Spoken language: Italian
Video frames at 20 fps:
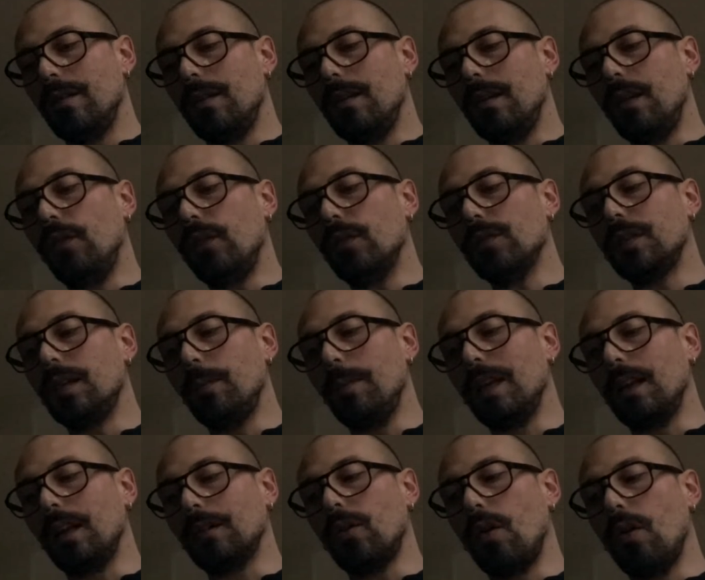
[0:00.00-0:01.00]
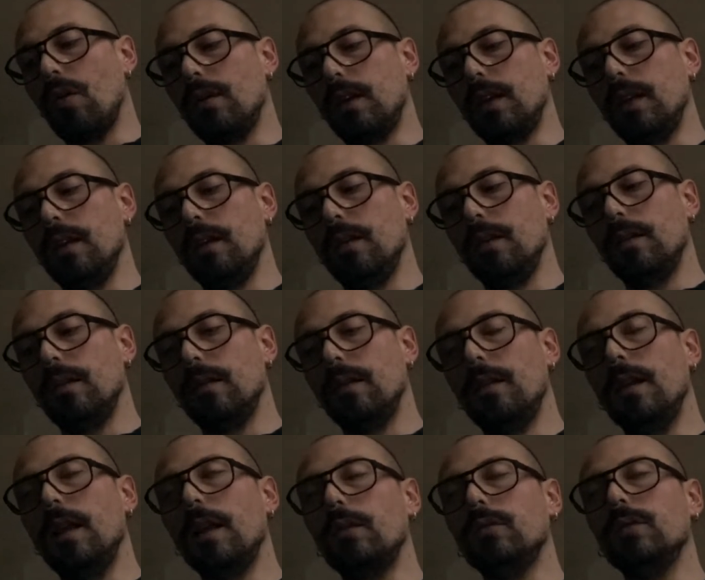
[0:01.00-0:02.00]
i flussi migratori,
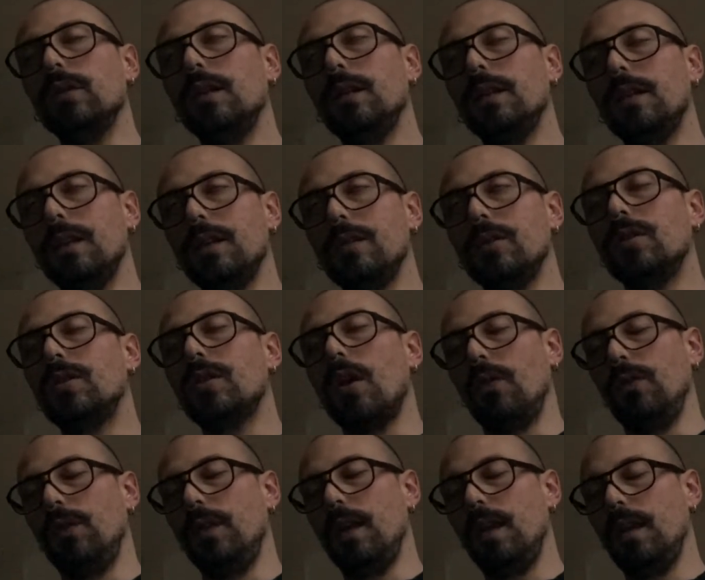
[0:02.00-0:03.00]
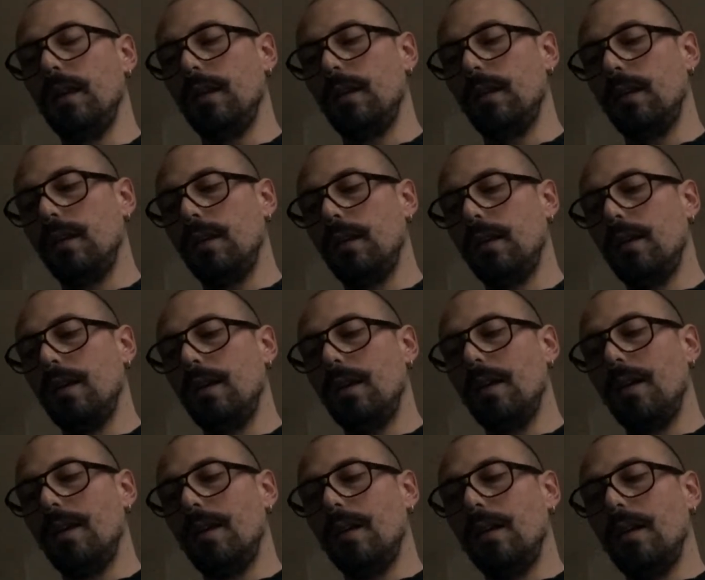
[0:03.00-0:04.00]
le rondini insonni.
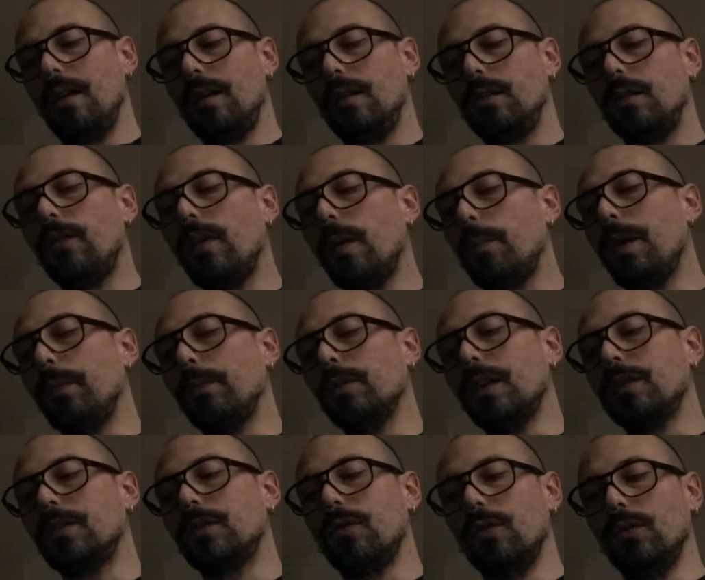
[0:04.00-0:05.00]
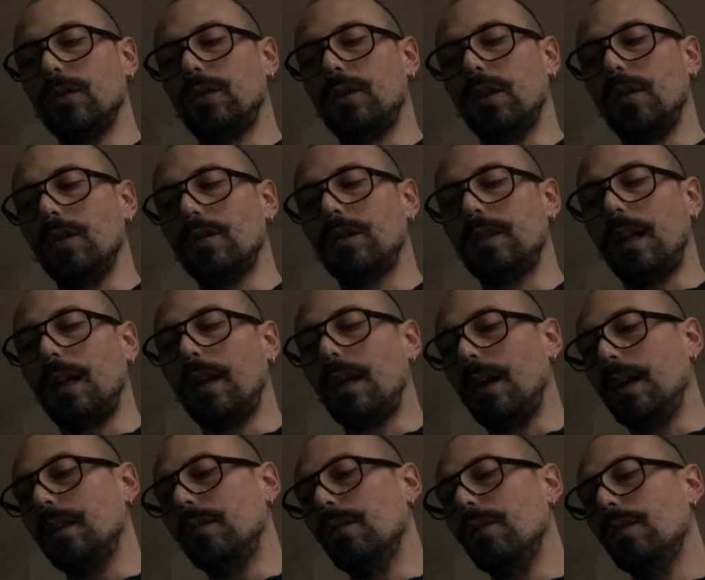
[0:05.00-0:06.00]
Dove abbiamo nascosto i nostri
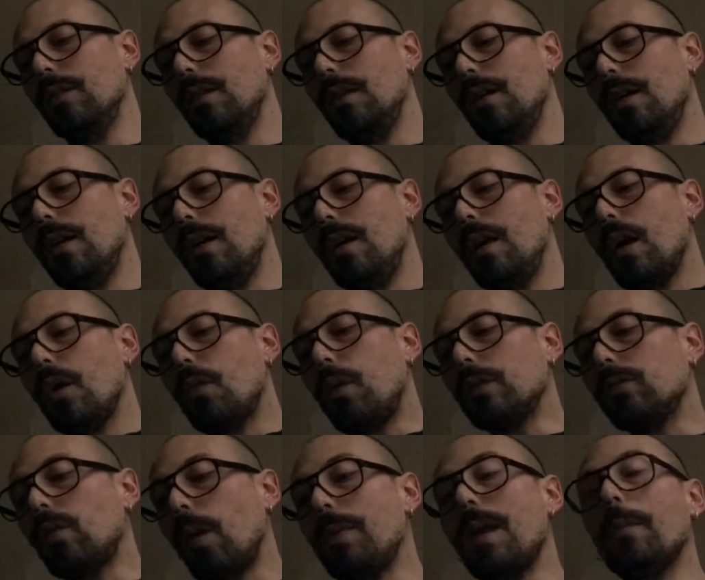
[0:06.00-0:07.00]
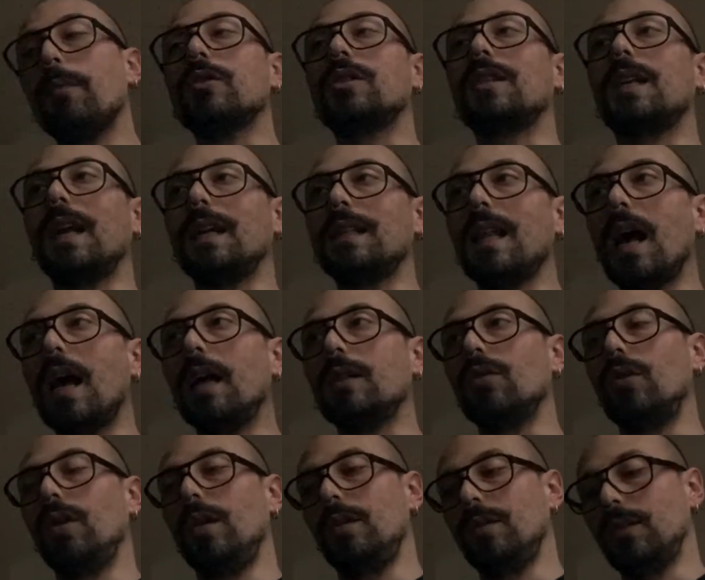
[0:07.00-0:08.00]
credo? Quanto abbiamo
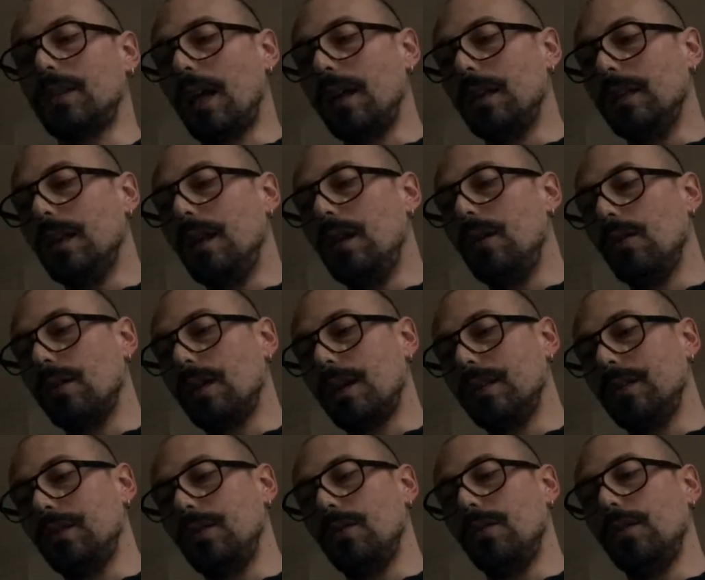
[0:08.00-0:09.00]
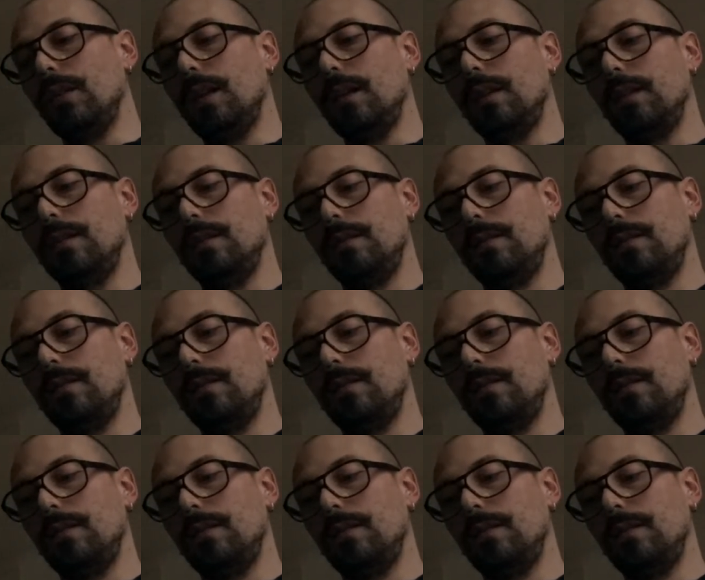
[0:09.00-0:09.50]
sgranato i rosari dell'occasione?